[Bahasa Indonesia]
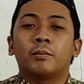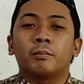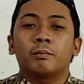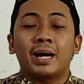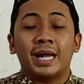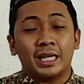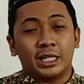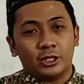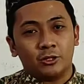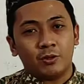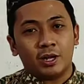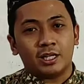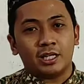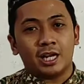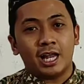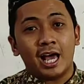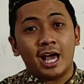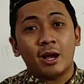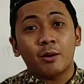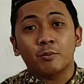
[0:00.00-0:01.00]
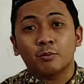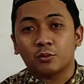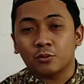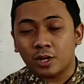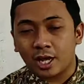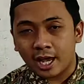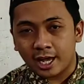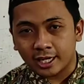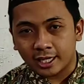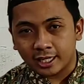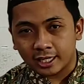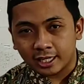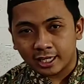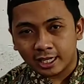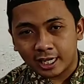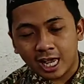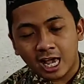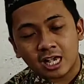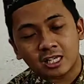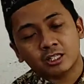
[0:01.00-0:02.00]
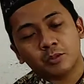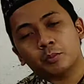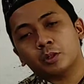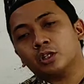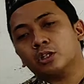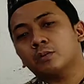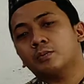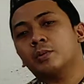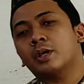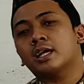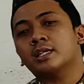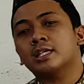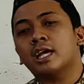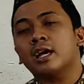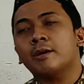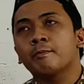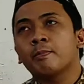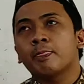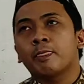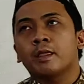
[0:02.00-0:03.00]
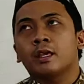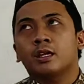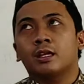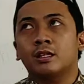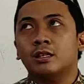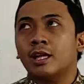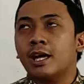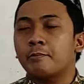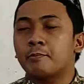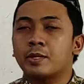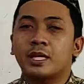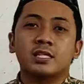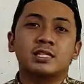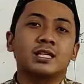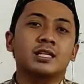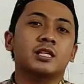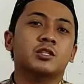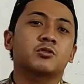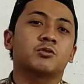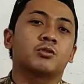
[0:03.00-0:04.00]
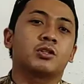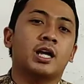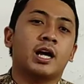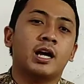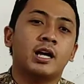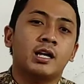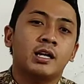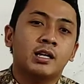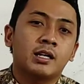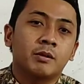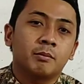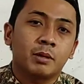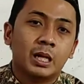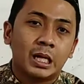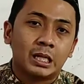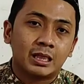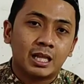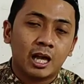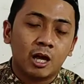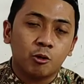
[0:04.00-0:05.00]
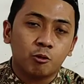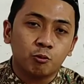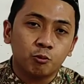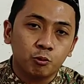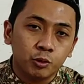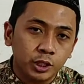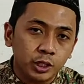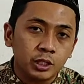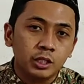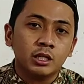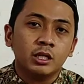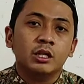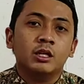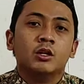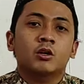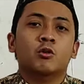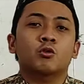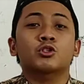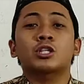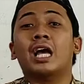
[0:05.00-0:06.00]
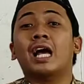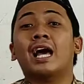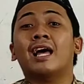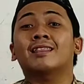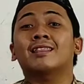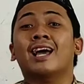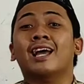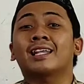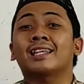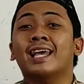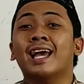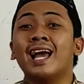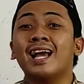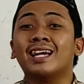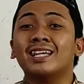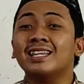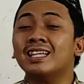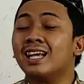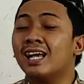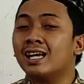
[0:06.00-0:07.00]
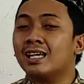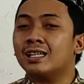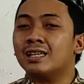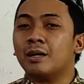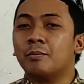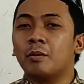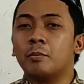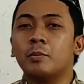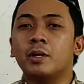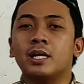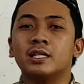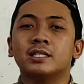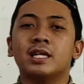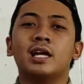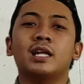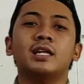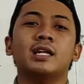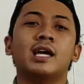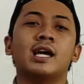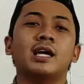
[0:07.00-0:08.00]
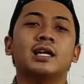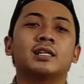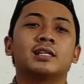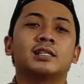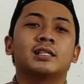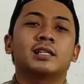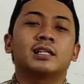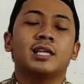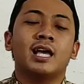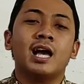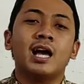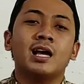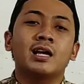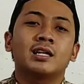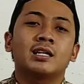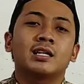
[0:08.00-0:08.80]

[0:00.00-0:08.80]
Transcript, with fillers: month itu adalah bulan. Nah, seperti biasa kita biasanya sudah mengetahui kosakatanya ketika kita pembiasaan, ya.